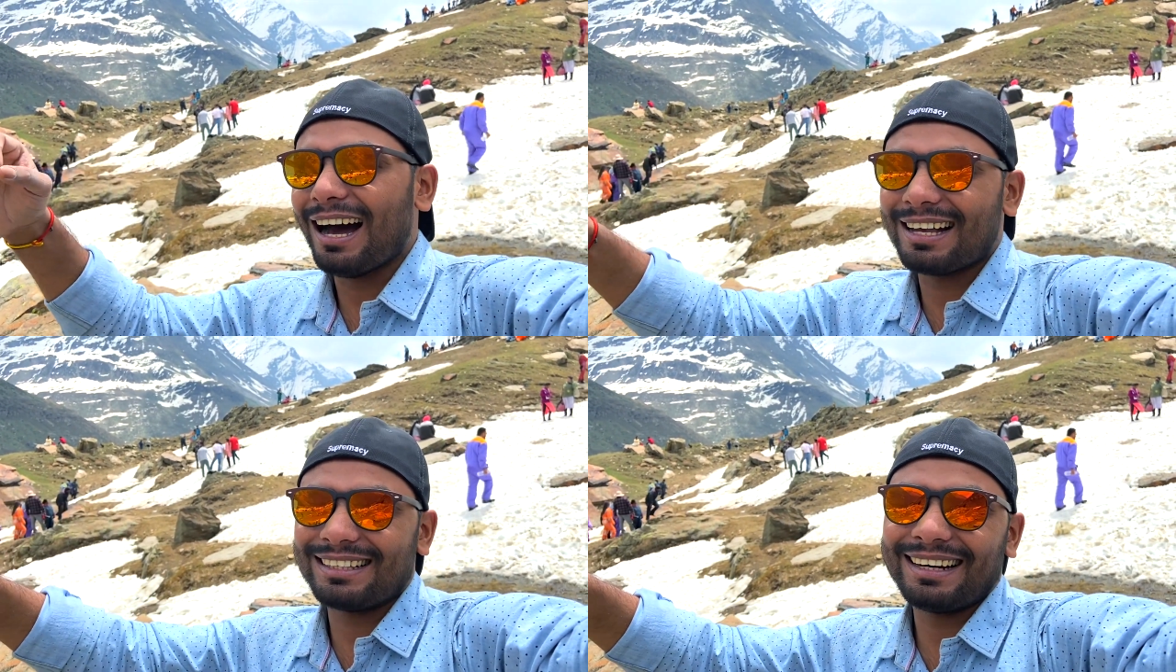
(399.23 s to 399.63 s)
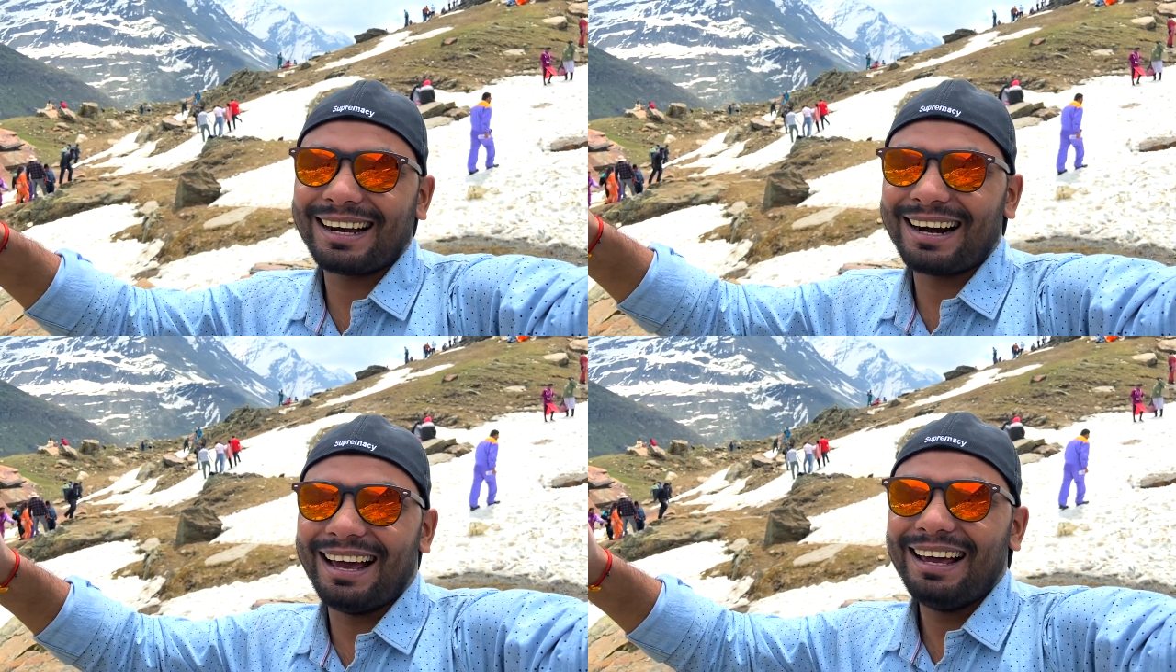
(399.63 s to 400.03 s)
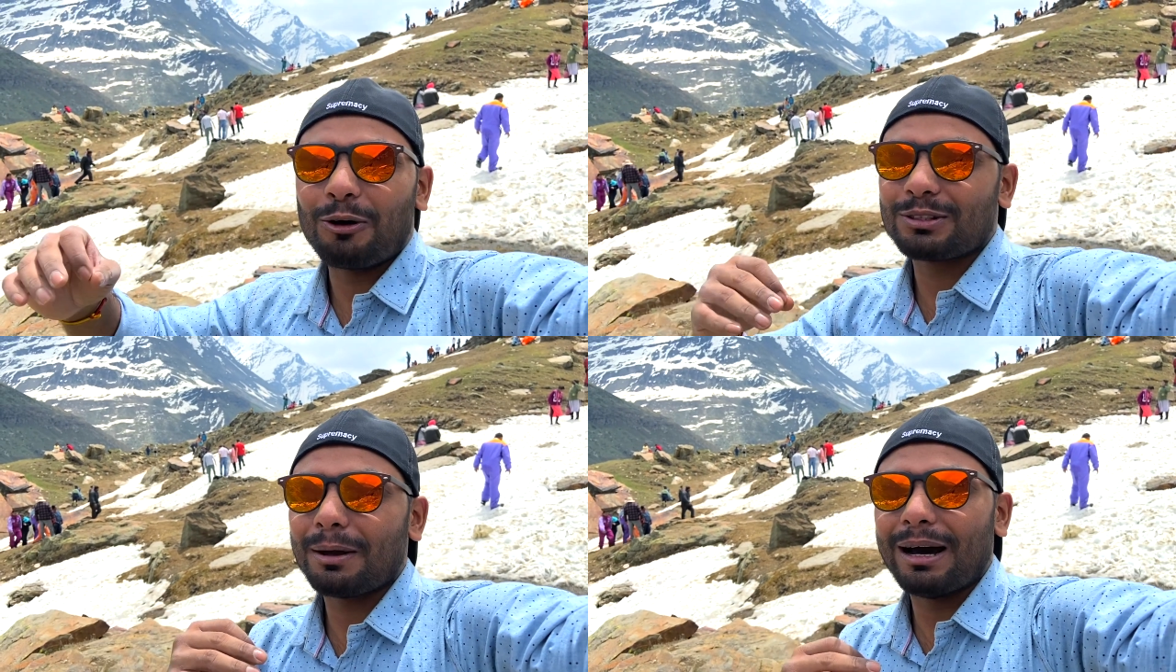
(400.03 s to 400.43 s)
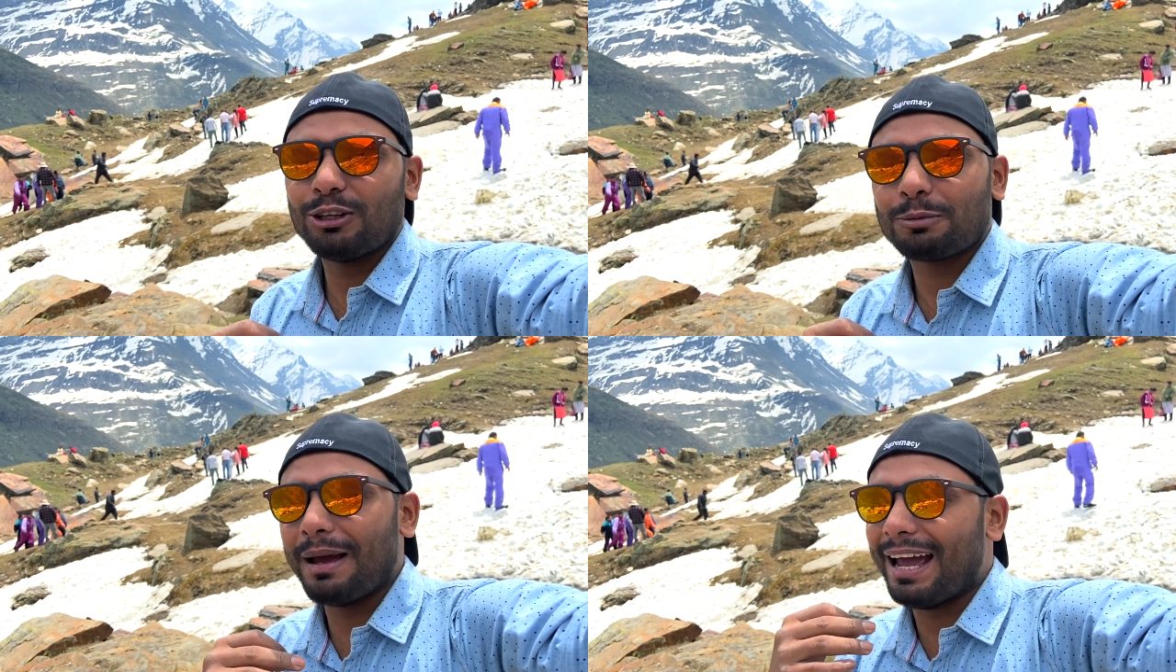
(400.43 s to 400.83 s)
हासिल करना है और उसके बाद
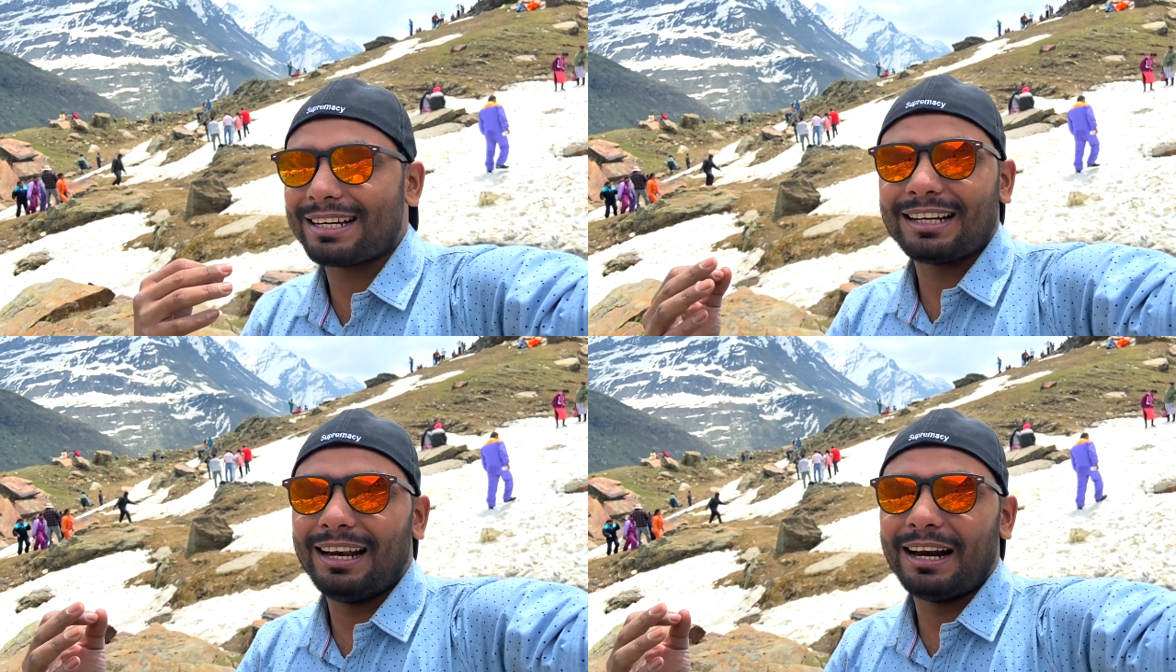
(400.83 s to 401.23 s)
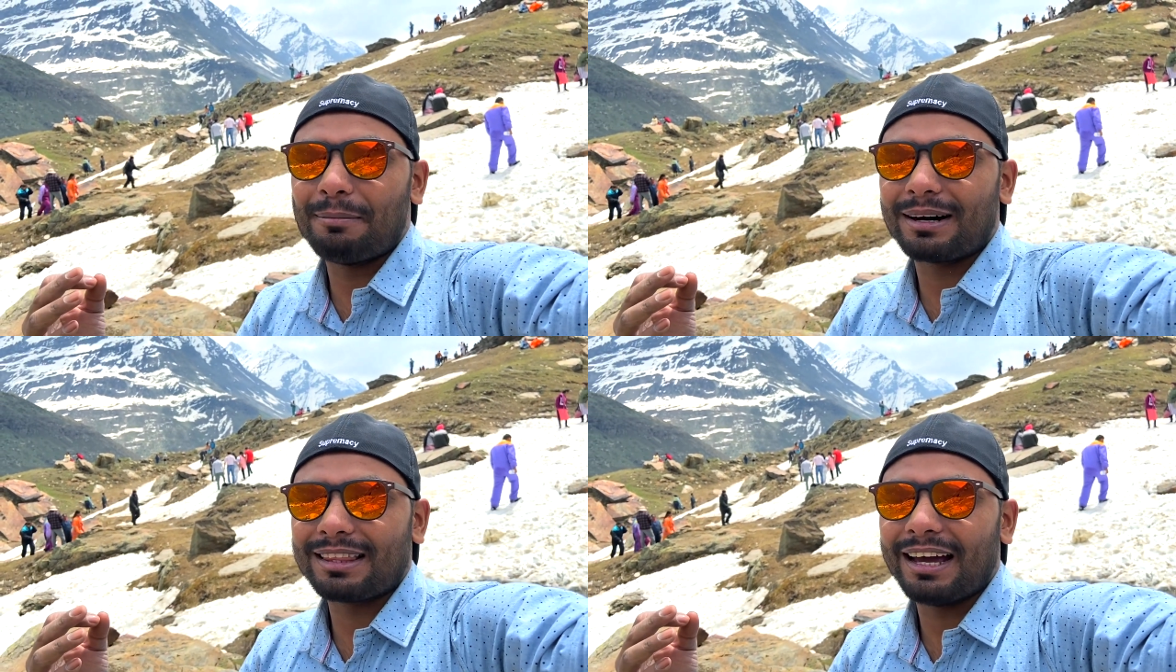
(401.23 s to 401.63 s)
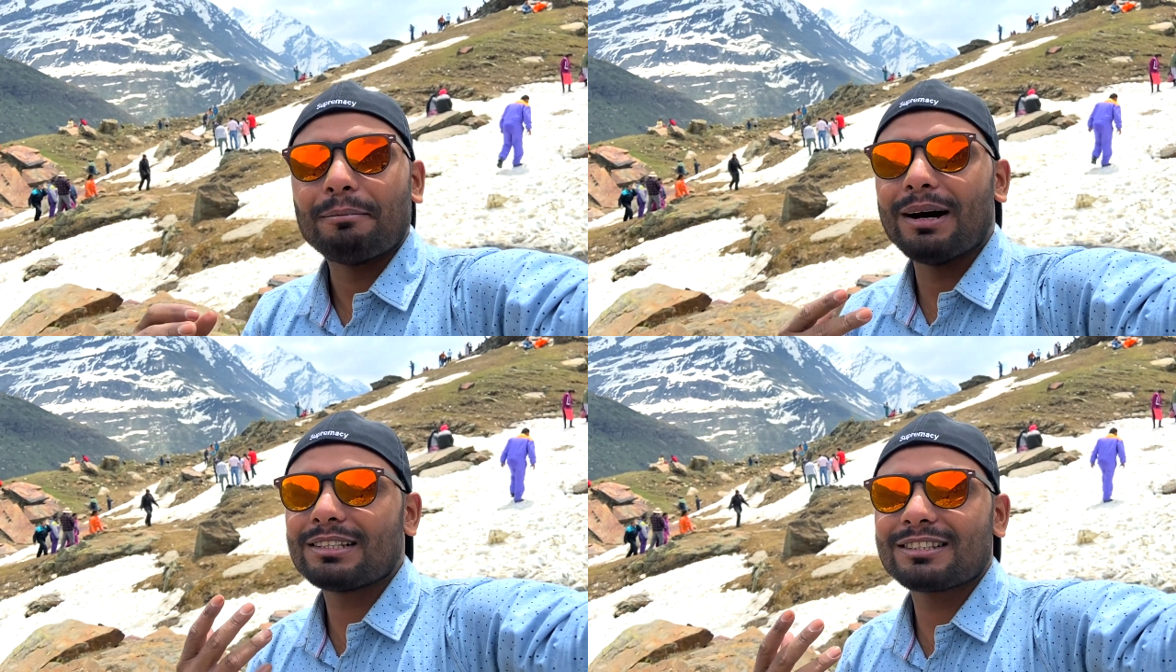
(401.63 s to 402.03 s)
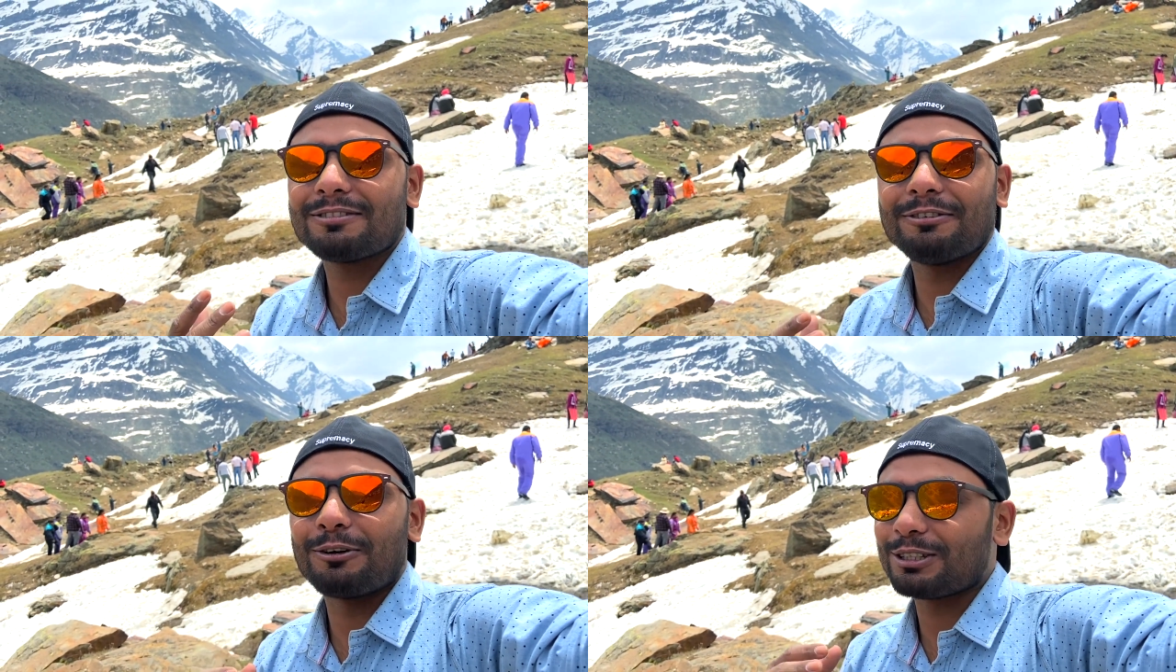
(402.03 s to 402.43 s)
उस पर एक्शन लेना पड़ता है बस
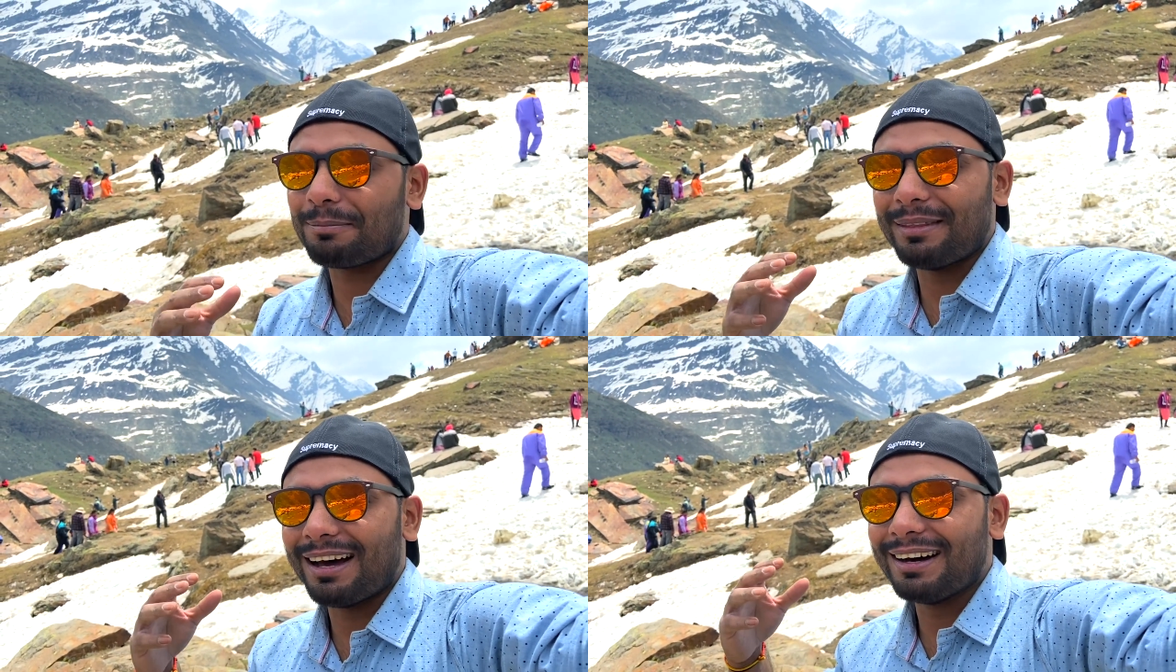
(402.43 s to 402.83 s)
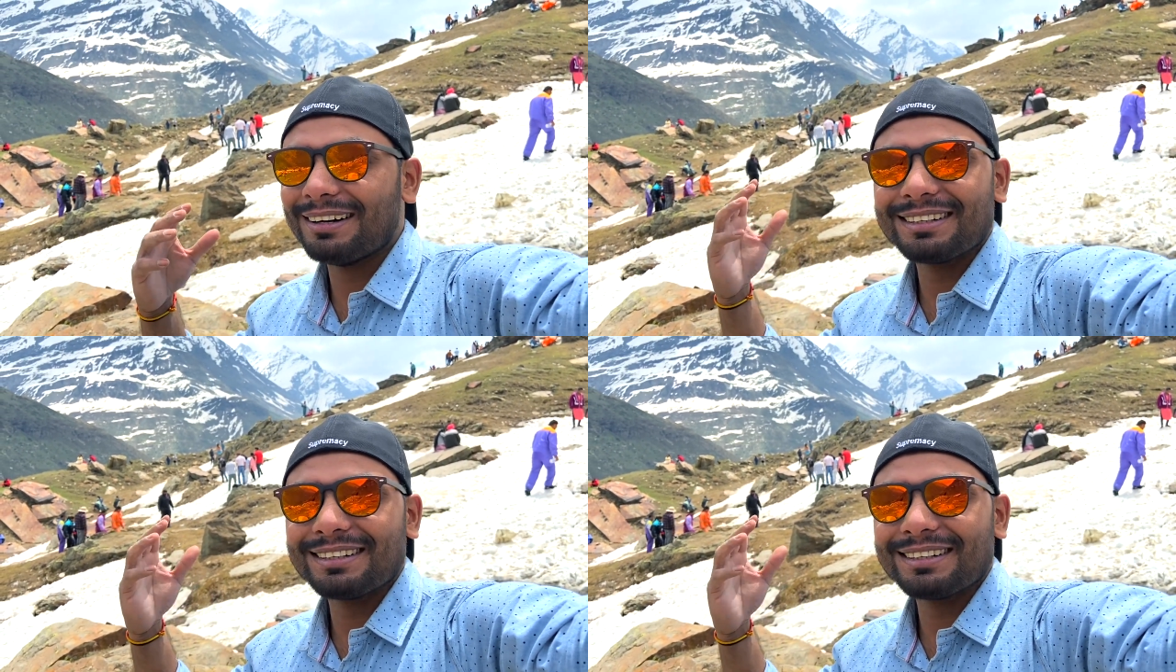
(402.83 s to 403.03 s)
फिर वो सपना